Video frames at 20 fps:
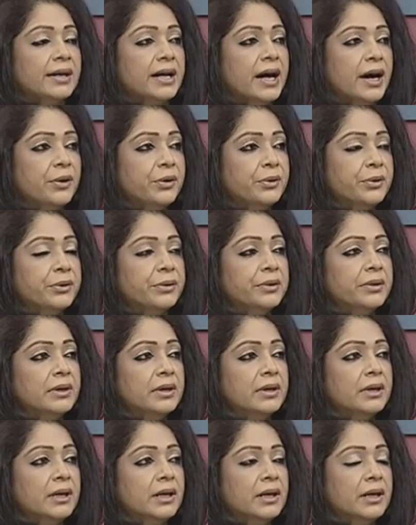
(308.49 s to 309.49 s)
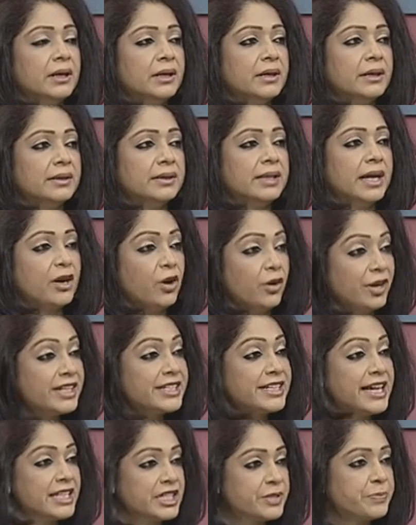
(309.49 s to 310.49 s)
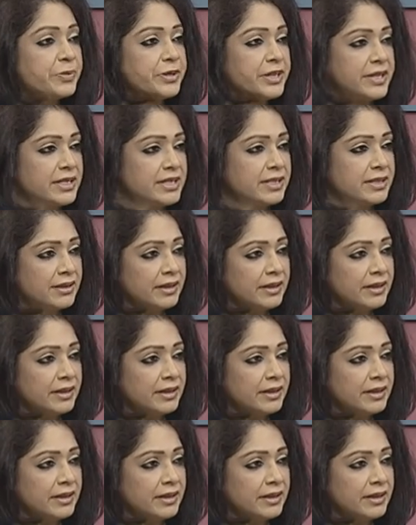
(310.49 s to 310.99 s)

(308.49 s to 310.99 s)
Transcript: কারণ তারা অনেক ডেসপারেট